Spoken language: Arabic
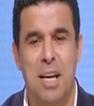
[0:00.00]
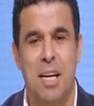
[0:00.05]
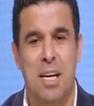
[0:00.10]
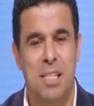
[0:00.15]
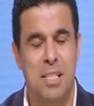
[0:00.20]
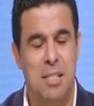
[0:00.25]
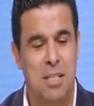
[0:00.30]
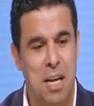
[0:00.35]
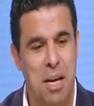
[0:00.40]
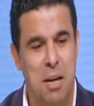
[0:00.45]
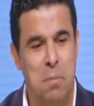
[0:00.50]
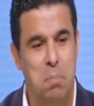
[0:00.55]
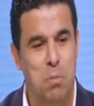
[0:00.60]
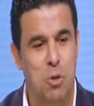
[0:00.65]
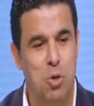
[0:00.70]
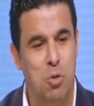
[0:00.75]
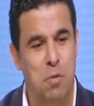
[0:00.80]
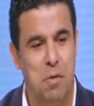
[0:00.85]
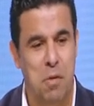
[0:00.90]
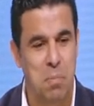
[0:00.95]
الناس
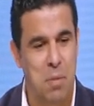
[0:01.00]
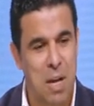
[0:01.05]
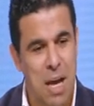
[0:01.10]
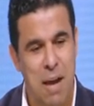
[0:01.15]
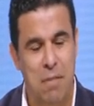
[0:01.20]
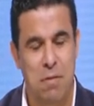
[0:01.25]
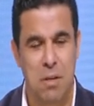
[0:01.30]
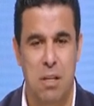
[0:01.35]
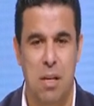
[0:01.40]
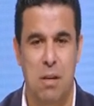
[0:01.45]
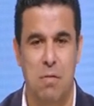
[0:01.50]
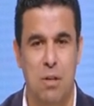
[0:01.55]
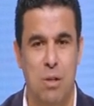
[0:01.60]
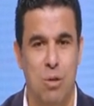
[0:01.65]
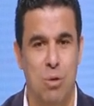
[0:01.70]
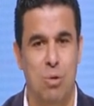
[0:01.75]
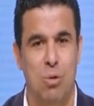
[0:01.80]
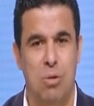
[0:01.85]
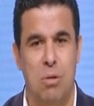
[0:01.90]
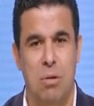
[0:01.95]
تحب تشوف ابنها في
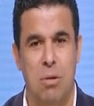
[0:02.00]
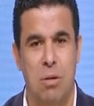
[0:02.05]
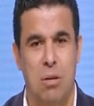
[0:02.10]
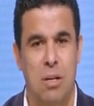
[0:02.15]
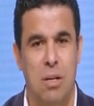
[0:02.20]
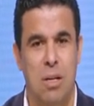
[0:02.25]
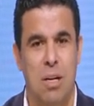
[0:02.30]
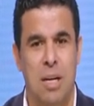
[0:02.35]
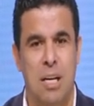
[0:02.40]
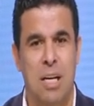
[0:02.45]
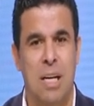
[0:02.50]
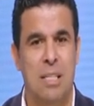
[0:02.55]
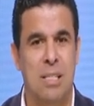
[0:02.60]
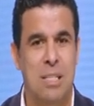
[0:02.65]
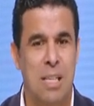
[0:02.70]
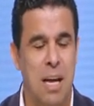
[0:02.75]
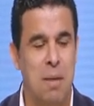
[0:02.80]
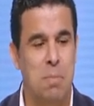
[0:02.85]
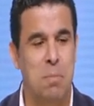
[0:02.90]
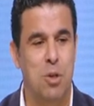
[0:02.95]
التلفزيون
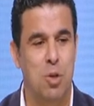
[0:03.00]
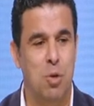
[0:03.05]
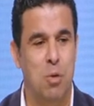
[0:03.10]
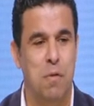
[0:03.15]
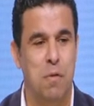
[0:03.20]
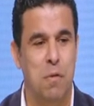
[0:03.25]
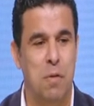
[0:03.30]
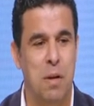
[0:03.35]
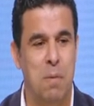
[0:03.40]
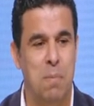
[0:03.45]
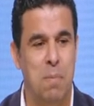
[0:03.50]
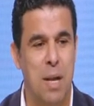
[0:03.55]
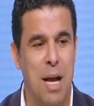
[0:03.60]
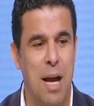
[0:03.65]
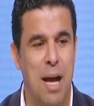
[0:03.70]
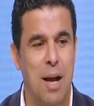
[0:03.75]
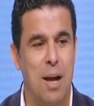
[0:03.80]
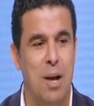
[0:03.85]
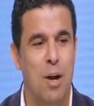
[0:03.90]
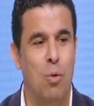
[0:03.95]
الناس تحب تشوف
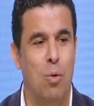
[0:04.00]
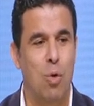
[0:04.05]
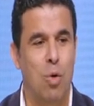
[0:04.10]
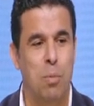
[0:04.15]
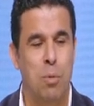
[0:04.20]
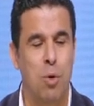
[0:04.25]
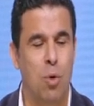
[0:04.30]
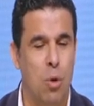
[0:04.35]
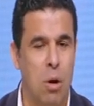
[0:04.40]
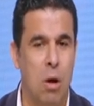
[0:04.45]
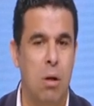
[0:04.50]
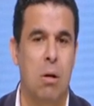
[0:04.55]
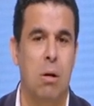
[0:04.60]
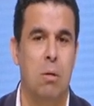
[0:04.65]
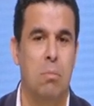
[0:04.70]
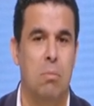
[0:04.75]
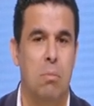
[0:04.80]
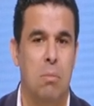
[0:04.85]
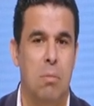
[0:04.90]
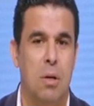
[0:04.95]
ابنها وهو
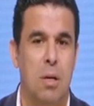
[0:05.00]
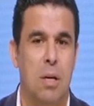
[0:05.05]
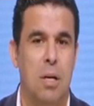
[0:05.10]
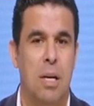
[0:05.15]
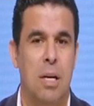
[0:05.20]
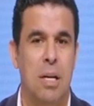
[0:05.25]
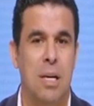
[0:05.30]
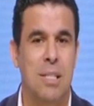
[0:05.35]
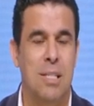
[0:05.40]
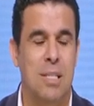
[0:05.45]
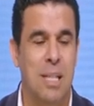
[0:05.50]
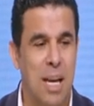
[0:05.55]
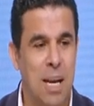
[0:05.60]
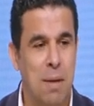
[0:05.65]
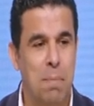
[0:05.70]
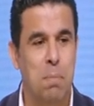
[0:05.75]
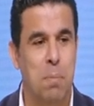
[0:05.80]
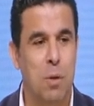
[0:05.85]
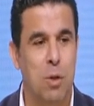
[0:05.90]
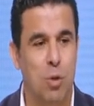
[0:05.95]
بيكرم الناس
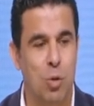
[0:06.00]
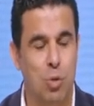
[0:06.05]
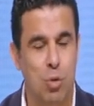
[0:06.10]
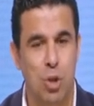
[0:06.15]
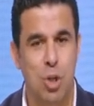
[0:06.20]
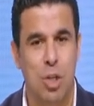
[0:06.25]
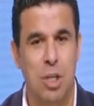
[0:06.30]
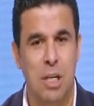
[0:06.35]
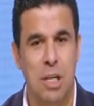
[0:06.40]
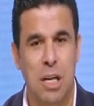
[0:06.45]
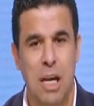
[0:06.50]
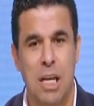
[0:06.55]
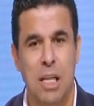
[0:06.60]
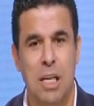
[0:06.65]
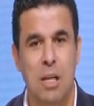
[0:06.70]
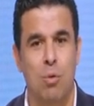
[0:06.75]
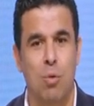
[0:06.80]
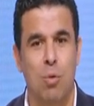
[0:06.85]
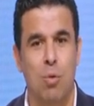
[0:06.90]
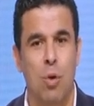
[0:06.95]
تحب تخش
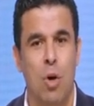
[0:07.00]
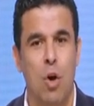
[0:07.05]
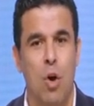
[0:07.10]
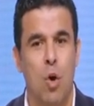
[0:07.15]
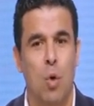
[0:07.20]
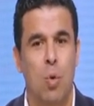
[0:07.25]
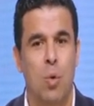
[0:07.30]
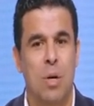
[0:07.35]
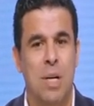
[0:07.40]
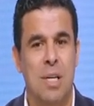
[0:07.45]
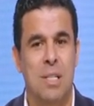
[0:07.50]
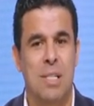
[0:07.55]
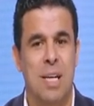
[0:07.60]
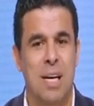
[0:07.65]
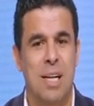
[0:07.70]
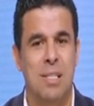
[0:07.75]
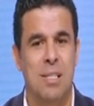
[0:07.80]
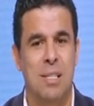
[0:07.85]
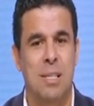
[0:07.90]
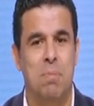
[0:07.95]
النادي و... والناس
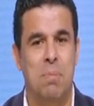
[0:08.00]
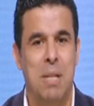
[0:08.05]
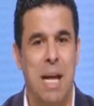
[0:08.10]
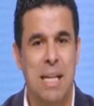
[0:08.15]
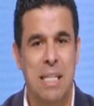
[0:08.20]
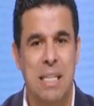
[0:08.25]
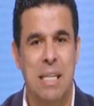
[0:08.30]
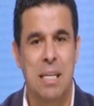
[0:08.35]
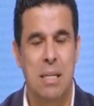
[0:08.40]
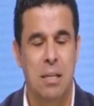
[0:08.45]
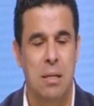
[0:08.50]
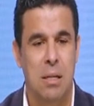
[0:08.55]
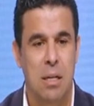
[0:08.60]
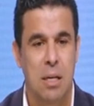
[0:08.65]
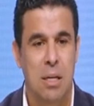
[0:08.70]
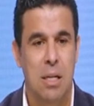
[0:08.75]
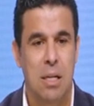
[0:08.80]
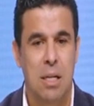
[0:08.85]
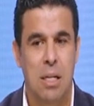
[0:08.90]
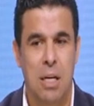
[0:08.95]
تحس بتقدير
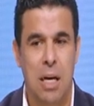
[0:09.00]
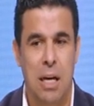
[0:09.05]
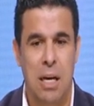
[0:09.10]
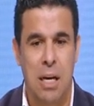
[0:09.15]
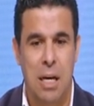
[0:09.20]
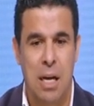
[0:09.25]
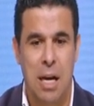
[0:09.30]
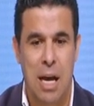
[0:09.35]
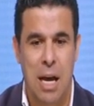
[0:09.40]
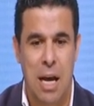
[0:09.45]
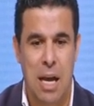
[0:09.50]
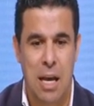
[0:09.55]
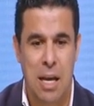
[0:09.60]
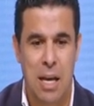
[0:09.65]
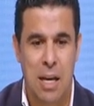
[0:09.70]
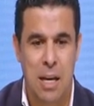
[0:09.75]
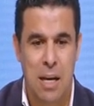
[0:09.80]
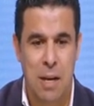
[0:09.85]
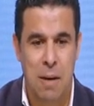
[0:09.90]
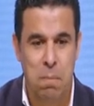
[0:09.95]
آه، آه،
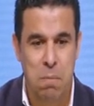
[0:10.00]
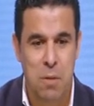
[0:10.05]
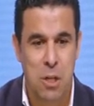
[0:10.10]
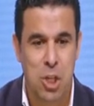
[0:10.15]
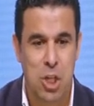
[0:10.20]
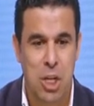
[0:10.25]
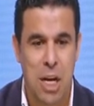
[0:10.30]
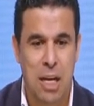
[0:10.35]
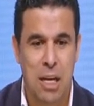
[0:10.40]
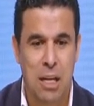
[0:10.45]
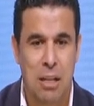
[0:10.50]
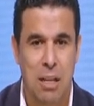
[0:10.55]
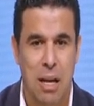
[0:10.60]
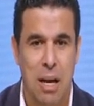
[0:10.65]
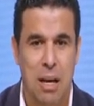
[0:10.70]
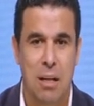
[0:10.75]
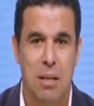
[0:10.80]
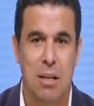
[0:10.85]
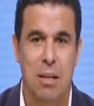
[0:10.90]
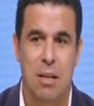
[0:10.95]
ابن الشهيد
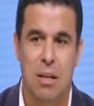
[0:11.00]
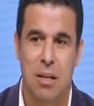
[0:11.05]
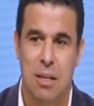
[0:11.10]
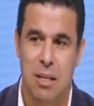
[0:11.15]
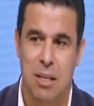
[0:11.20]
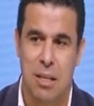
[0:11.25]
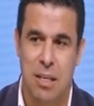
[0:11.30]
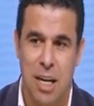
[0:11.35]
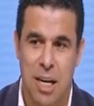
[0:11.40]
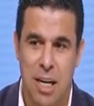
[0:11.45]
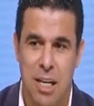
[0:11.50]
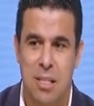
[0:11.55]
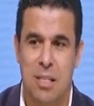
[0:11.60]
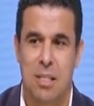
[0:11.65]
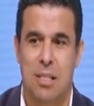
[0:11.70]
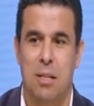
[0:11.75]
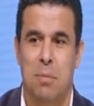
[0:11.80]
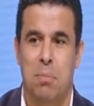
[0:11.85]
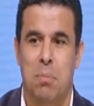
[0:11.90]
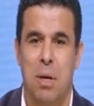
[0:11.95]
ده
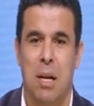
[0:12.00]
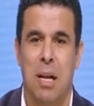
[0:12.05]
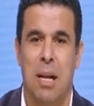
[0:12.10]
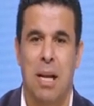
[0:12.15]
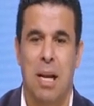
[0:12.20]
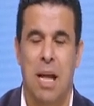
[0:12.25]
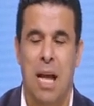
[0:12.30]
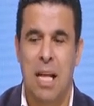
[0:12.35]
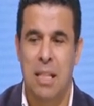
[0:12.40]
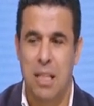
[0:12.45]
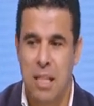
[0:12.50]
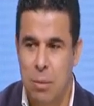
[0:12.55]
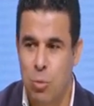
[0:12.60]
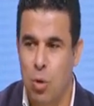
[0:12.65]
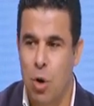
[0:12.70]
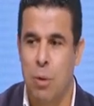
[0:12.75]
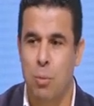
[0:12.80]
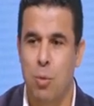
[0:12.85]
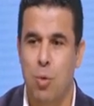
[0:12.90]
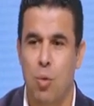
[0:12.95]
يحس باللي
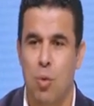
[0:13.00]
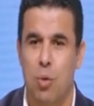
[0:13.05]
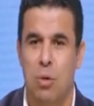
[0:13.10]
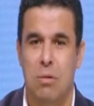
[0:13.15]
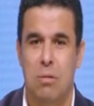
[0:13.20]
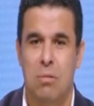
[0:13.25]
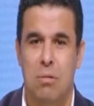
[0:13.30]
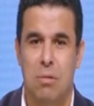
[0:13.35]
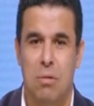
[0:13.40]
قدمه إيه ابوه